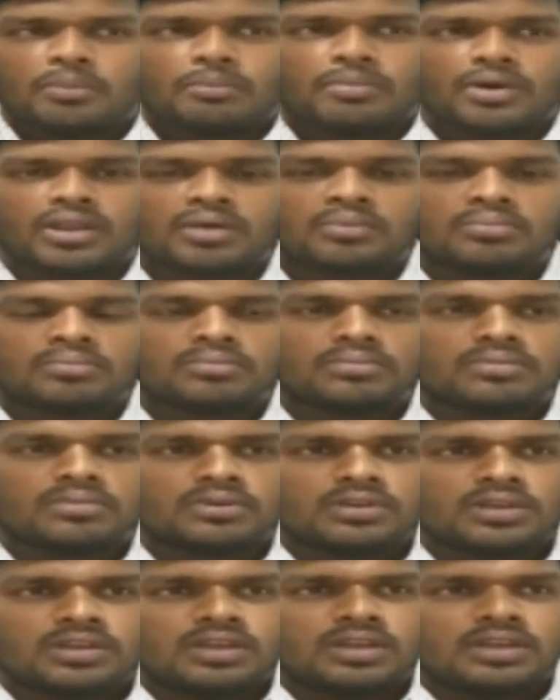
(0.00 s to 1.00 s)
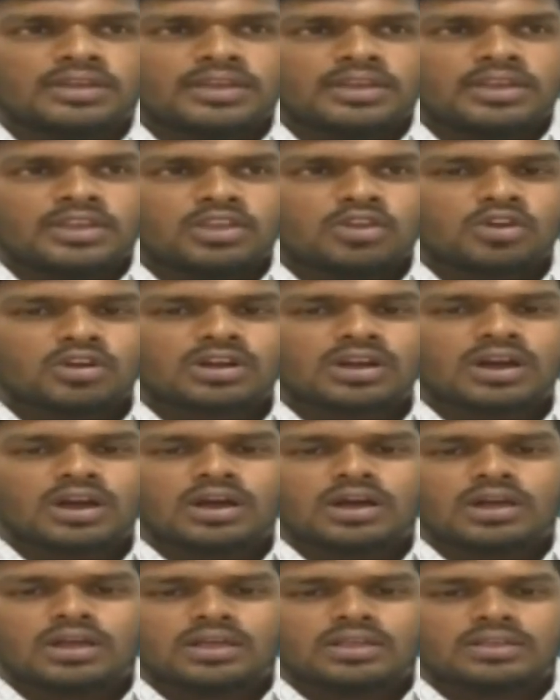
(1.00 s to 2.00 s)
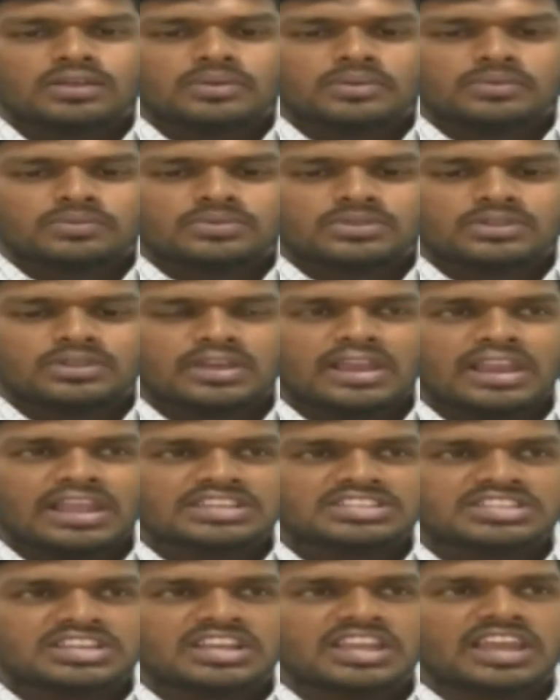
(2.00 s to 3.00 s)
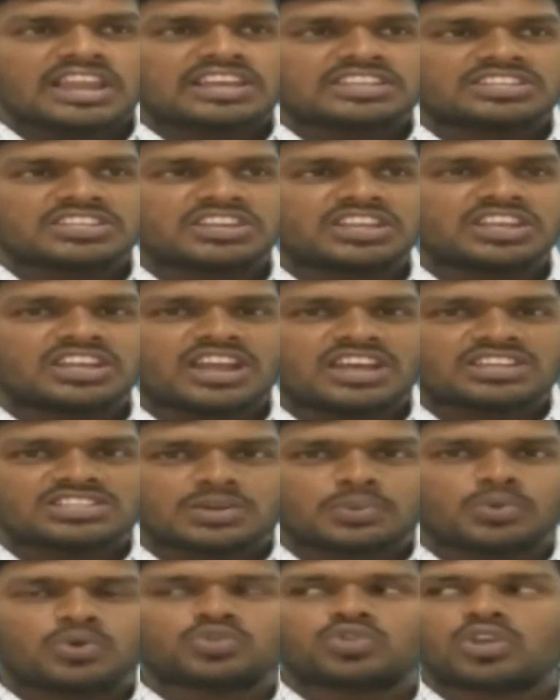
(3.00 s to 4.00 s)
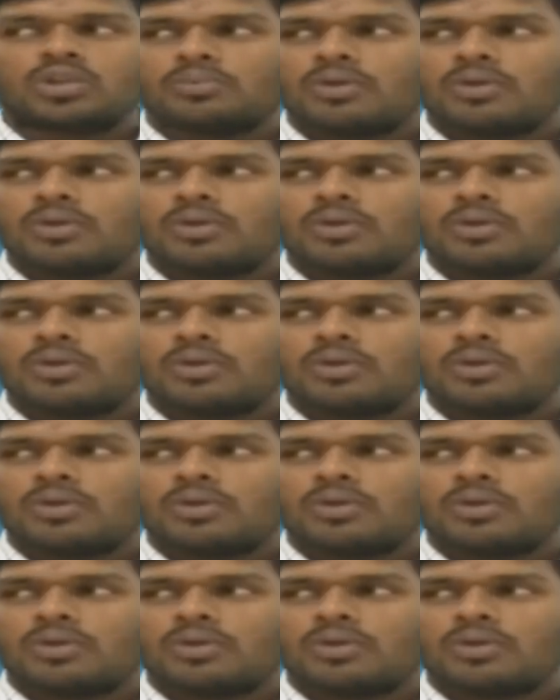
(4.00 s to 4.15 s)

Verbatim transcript: మనం ఈ యొక్క ఎలక్షన్కి ఎలక్షన్కి రాష్ట్ర ప్రభుత్వం